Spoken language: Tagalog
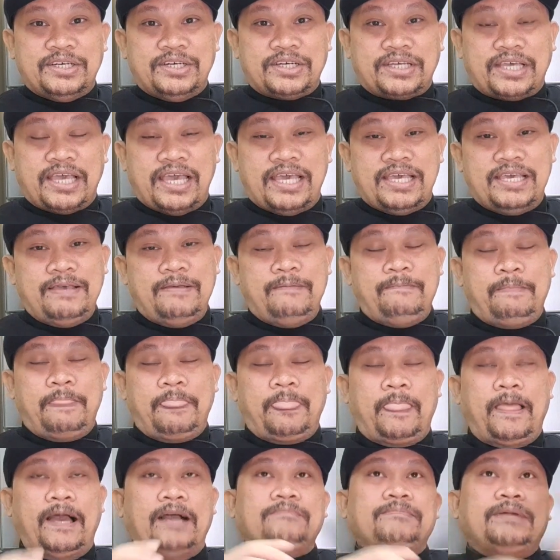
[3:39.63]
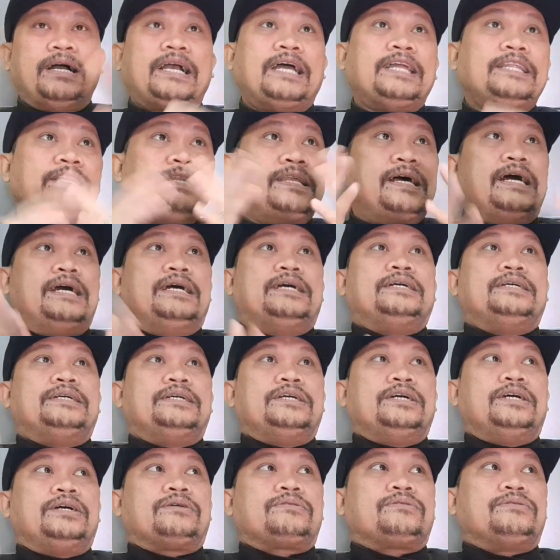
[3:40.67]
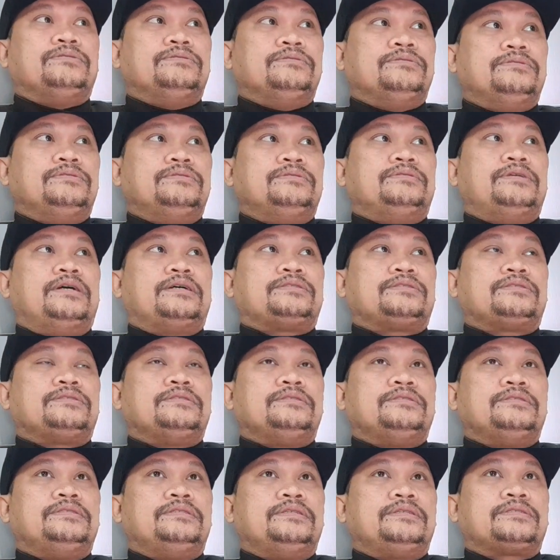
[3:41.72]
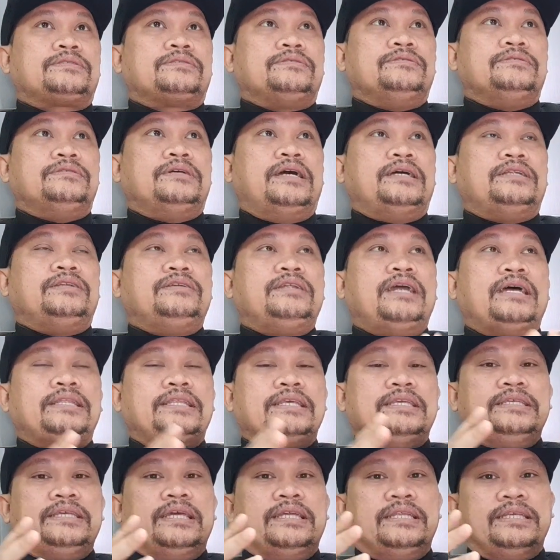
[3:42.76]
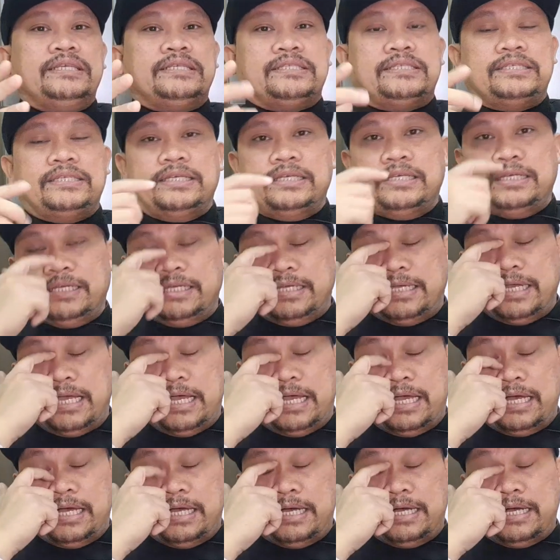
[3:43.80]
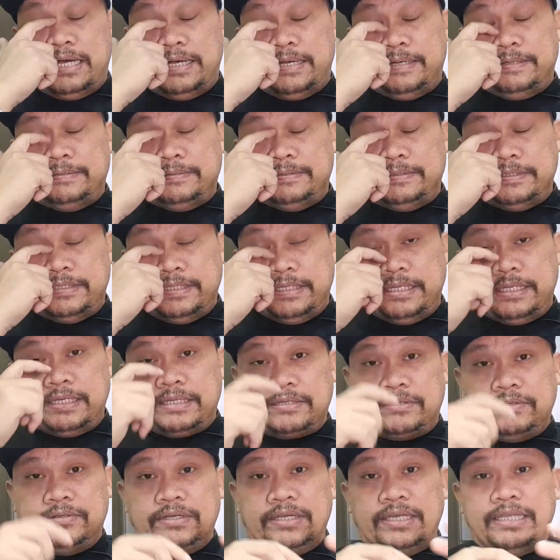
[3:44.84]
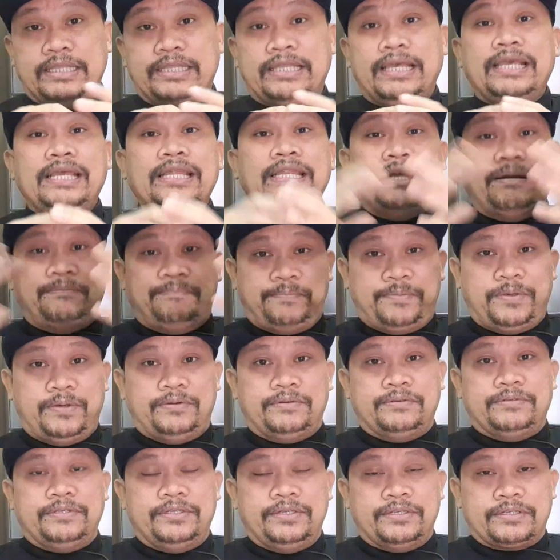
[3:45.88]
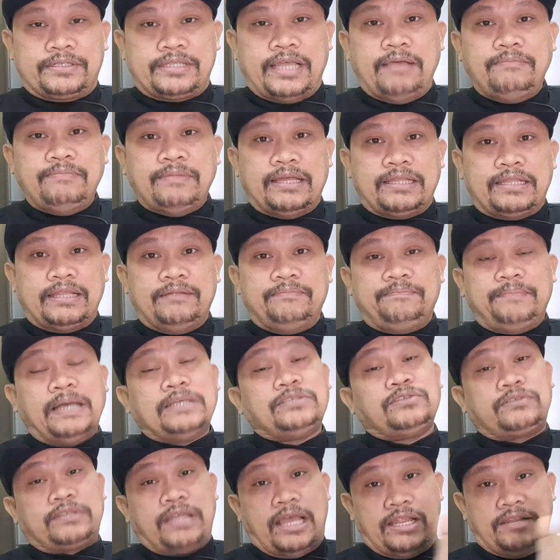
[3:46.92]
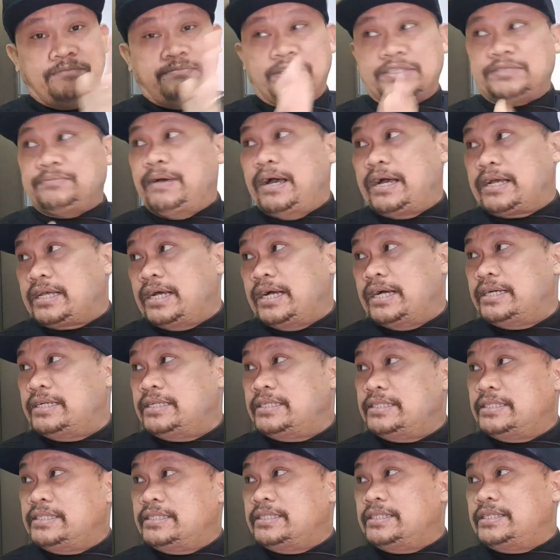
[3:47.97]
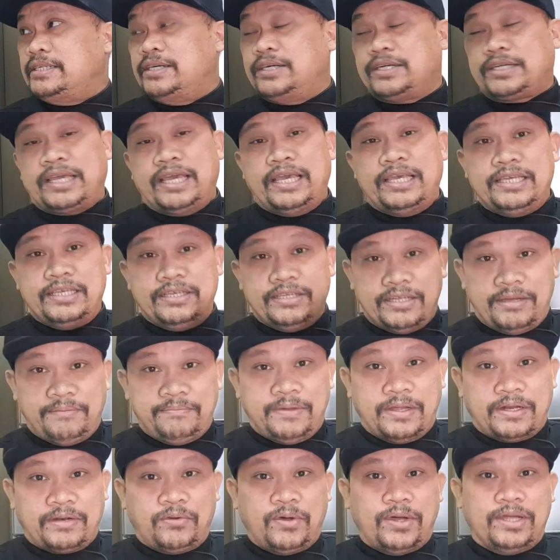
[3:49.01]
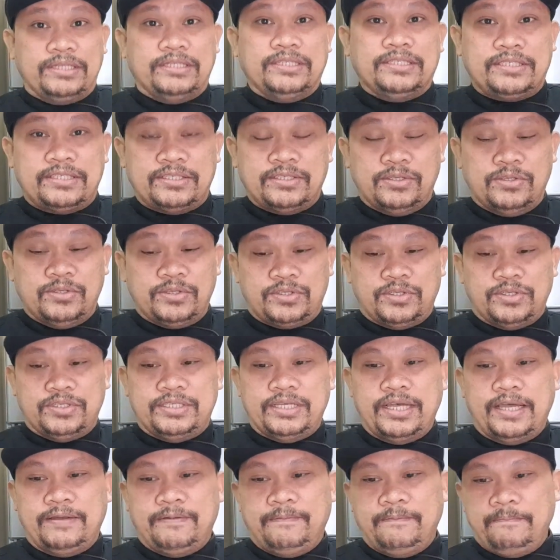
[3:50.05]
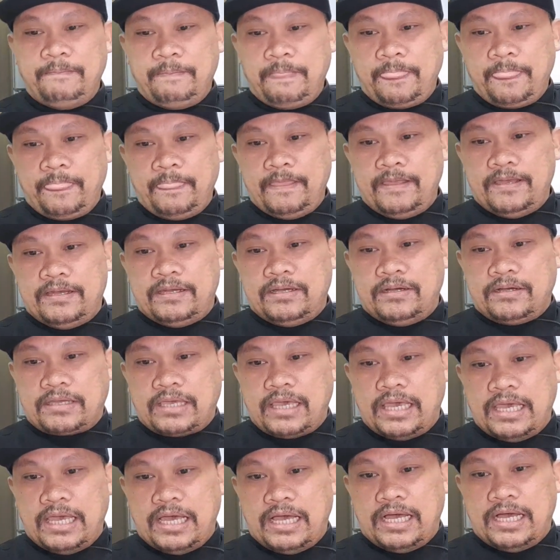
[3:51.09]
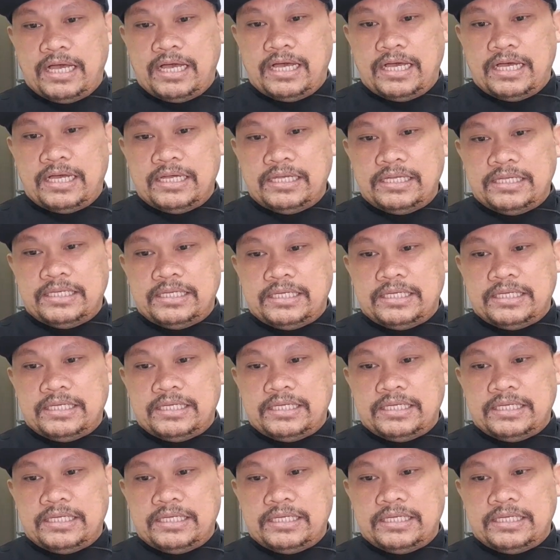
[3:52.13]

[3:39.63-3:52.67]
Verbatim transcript: Okay? Ang maganda, kung ang kung ano natin diyan is uh, kung hindi inap yung, yung time natin, pasok tayo na mas maaga. Okay, yung number one solution dyan. Okay, uh,